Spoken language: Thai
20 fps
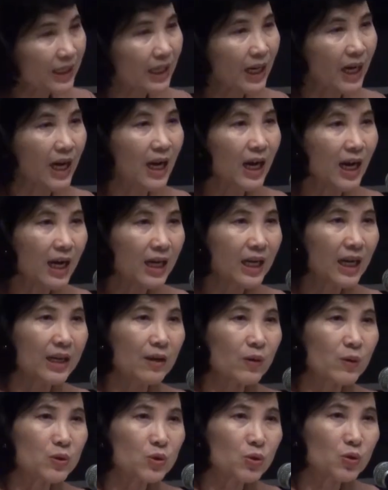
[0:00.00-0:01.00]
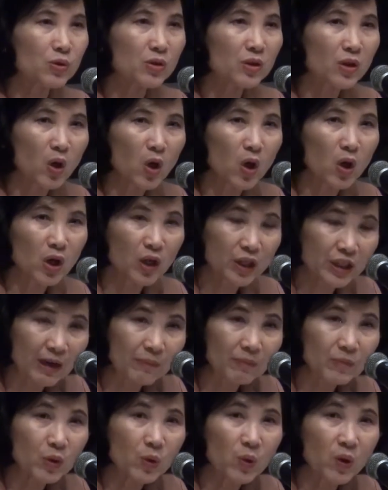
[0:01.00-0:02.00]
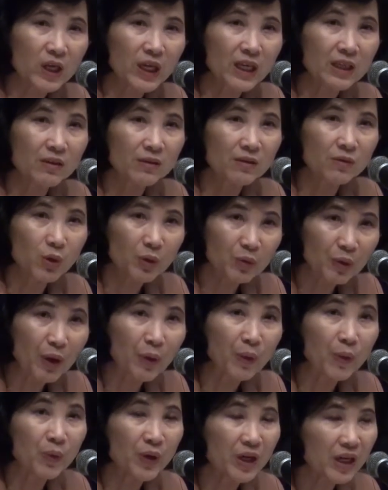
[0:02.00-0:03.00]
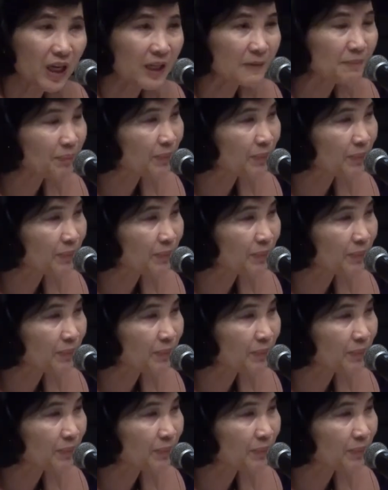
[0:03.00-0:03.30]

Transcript: การค้าการลงทุนก็ขยับตัวกันรวดเร็วนะคะ